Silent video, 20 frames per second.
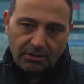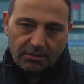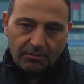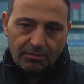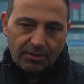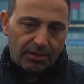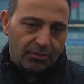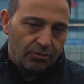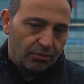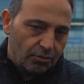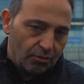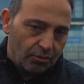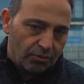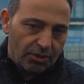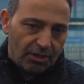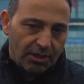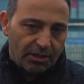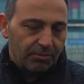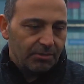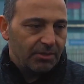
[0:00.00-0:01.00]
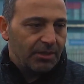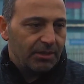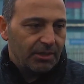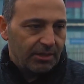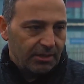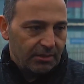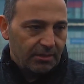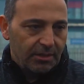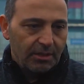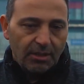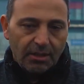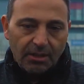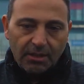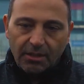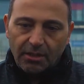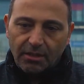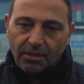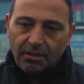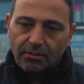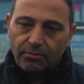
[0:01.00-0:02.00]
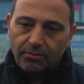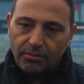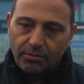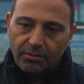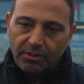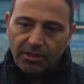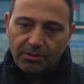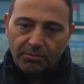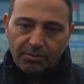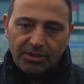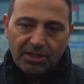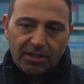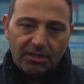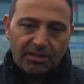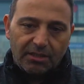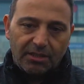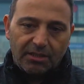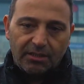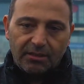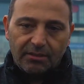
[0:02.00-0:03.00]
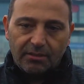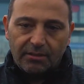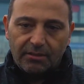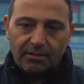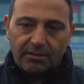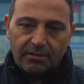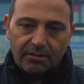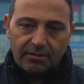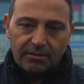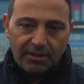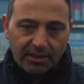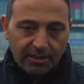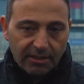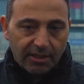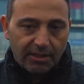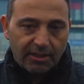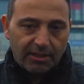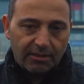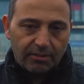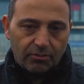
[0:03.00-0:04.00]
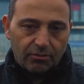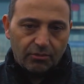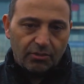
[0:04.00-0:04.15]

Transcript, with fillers: E, biraz önce oyuncularımıza da e, bunu net bir şekilde e, tekrarladık.